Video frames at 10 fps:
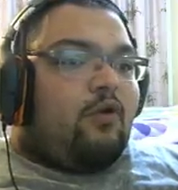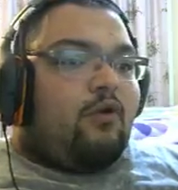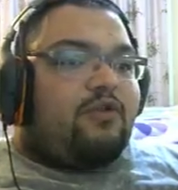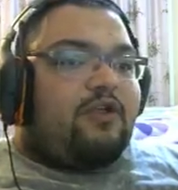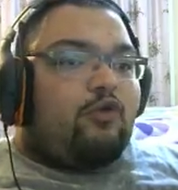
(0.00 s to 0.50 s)

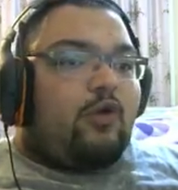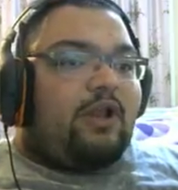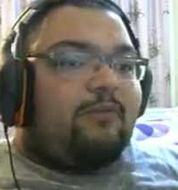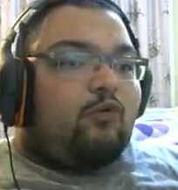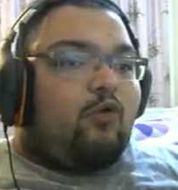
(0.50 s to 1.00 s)
Önce
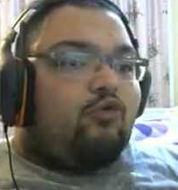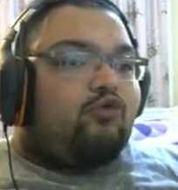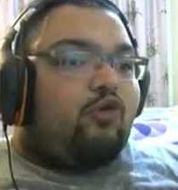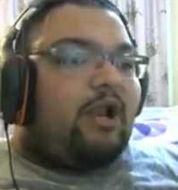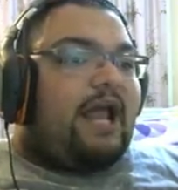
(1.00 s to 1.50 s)
söyleyeyim
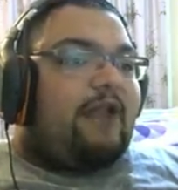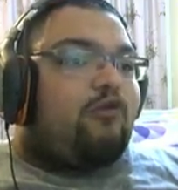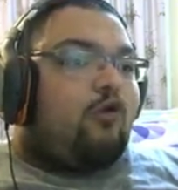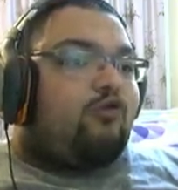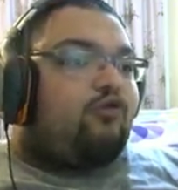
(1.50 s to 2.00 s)
kontroller
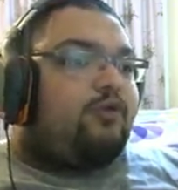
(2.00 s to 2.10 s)
zor.